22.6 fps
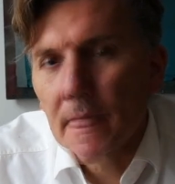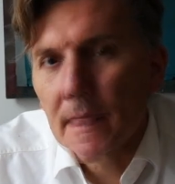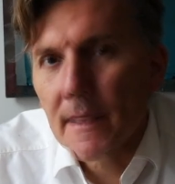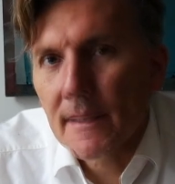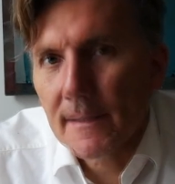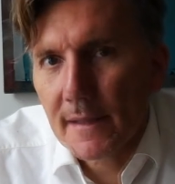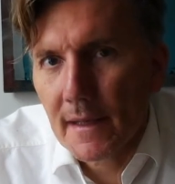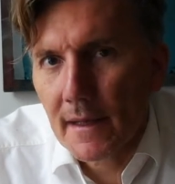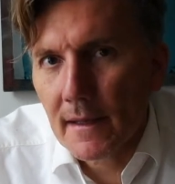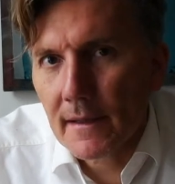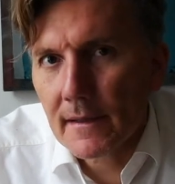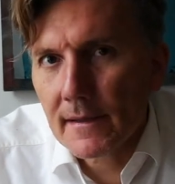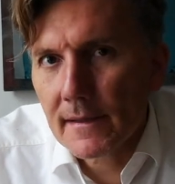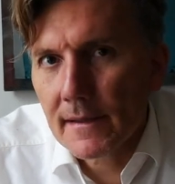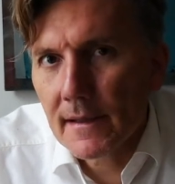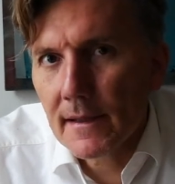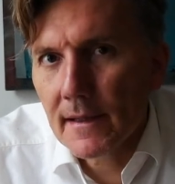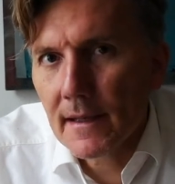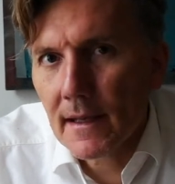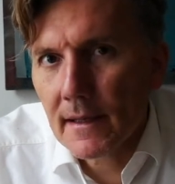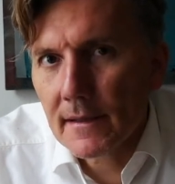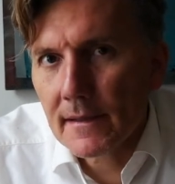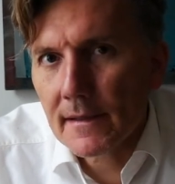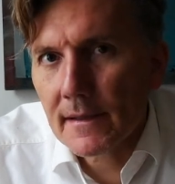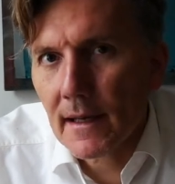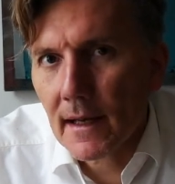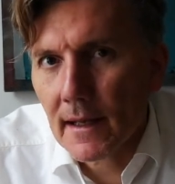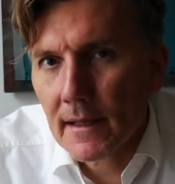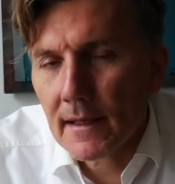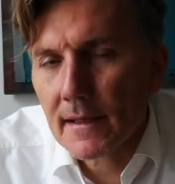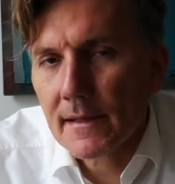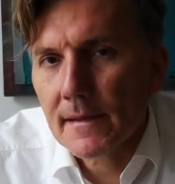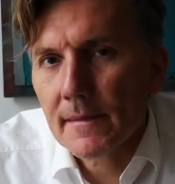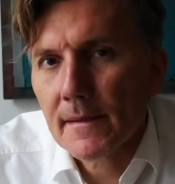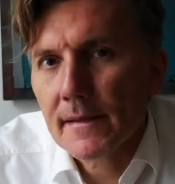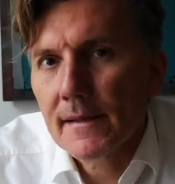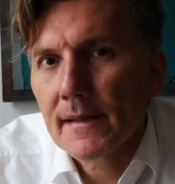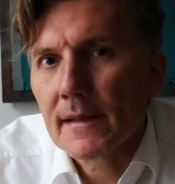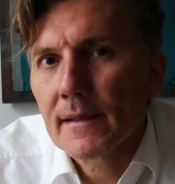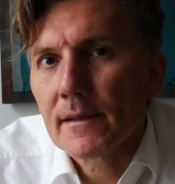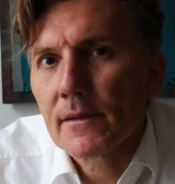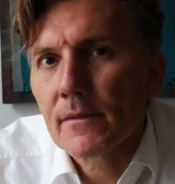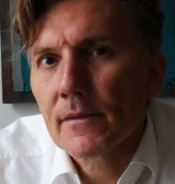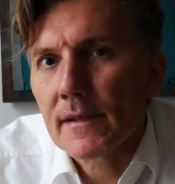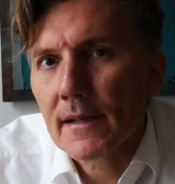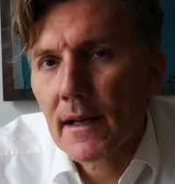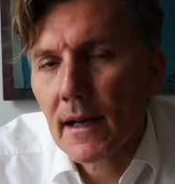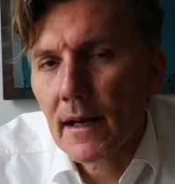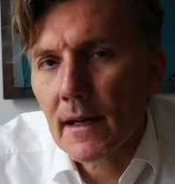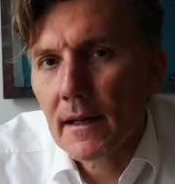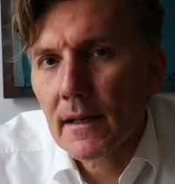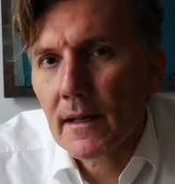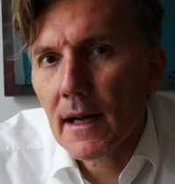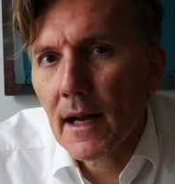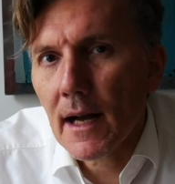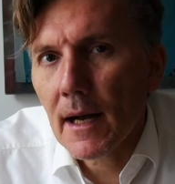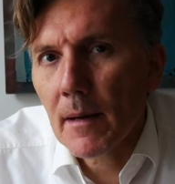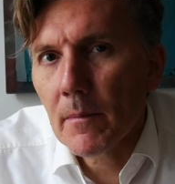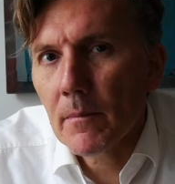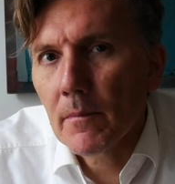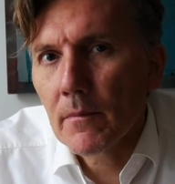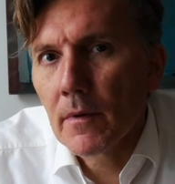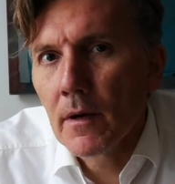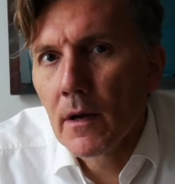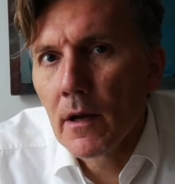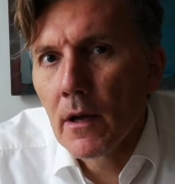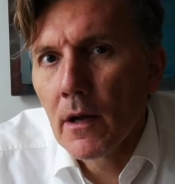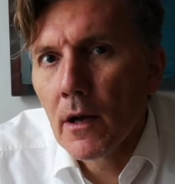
sagen Sie jetzt alles, was Sie zu sagen haben